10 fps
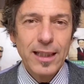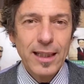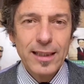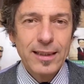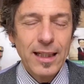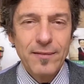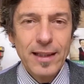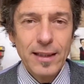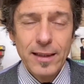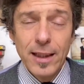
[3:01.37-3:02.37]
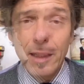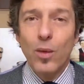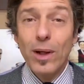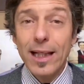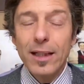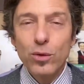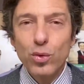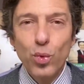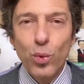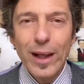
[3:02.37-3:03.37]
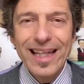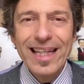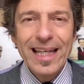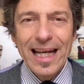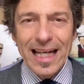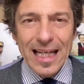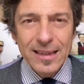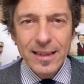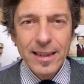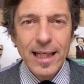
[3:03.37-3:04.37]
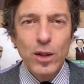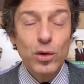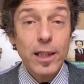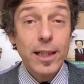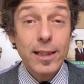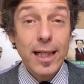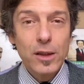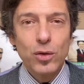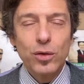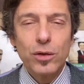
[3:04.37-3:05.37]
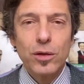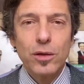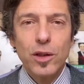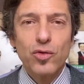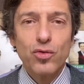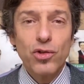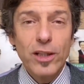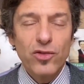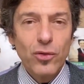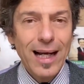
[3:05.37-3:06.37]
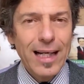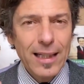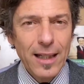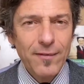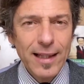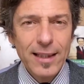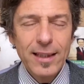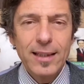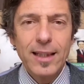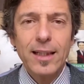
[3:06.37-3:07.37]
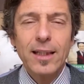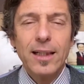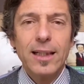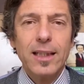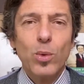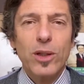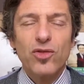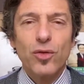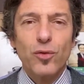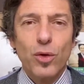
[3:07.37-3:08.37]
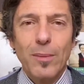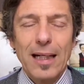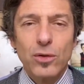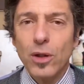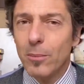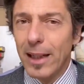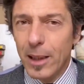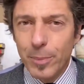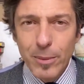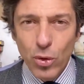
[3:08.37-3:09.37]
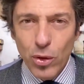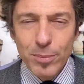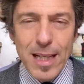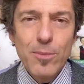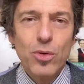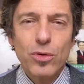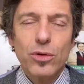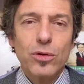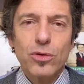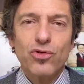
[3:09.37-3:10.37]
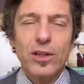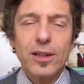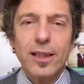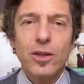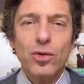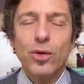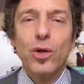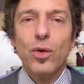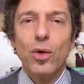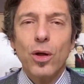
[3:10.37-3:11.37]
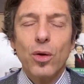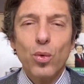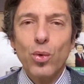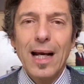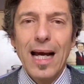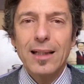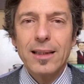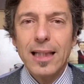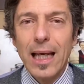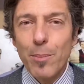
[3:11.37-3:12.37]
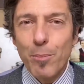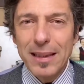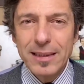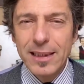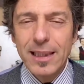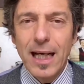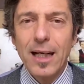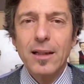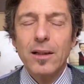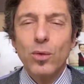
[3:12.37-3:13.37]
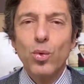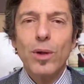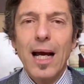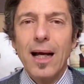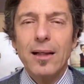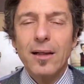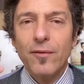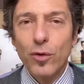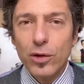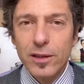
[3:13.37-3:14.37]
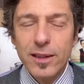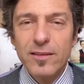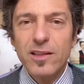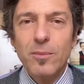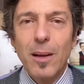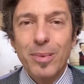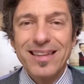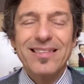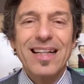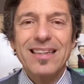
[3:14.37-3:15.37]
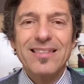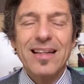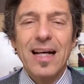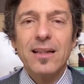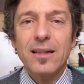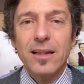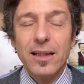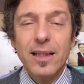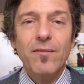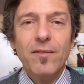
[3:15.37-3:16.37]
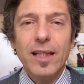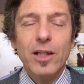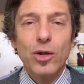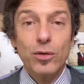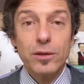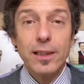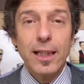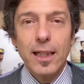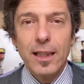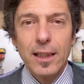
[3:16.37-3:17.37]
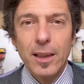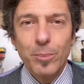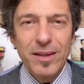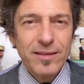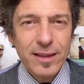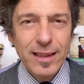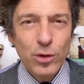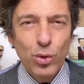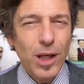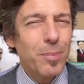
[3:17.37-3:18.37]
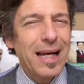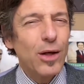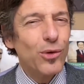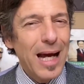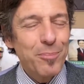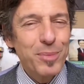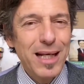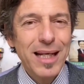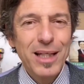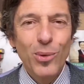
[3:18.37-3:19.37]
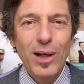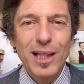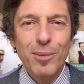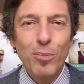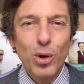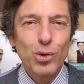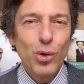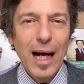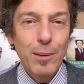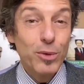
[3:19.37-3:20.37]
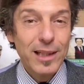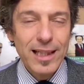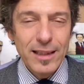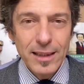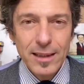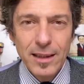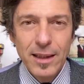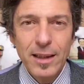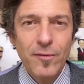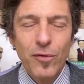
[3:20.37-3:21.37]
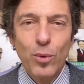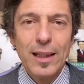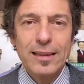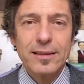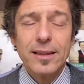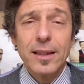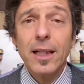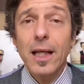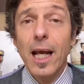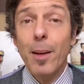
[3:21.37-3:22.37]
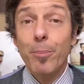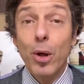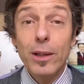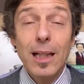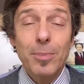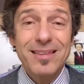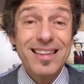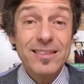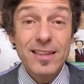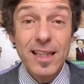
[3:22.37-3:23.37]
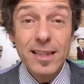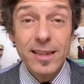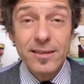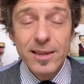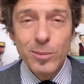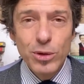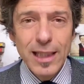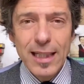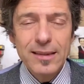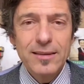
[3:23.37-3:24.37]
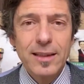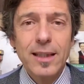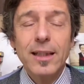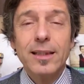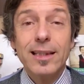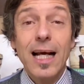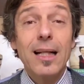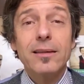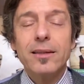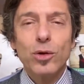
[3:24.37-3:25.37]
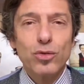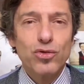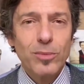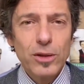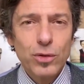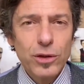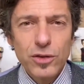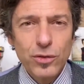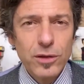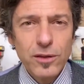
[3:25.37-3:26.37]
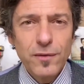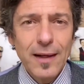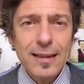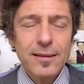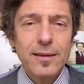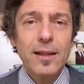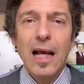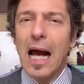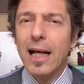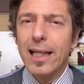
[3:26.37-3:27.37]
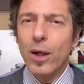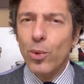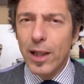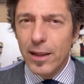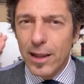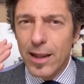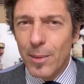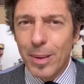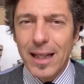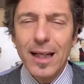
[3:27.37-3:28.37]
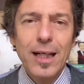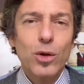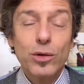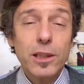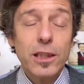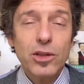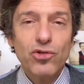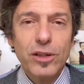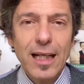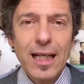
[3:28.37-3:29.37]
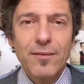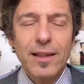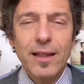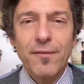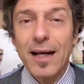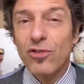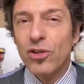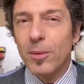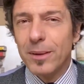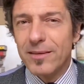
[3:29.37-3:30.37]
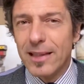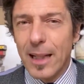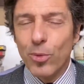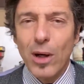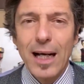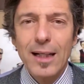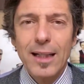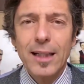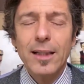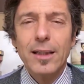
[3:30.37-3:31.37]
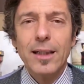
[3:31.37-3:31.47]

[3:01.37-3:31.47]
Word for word: delle televendite. Quali erano dunque i caratteri che hanno decretato eh, il successo anche nelle vendite eh, di questo formato? Beh, il primo lo abbiamo eh, già detto, eh, una eh, empatia, una eh, fortissima presenza eh, in video del eh, presentatore, paragonabile in qualche modo ai moderni influencer. E poi la presenza delle testimonianze di altri consumatori soddisfatti, anche qui il parallelo con il digitale viene facile, pensiamo alle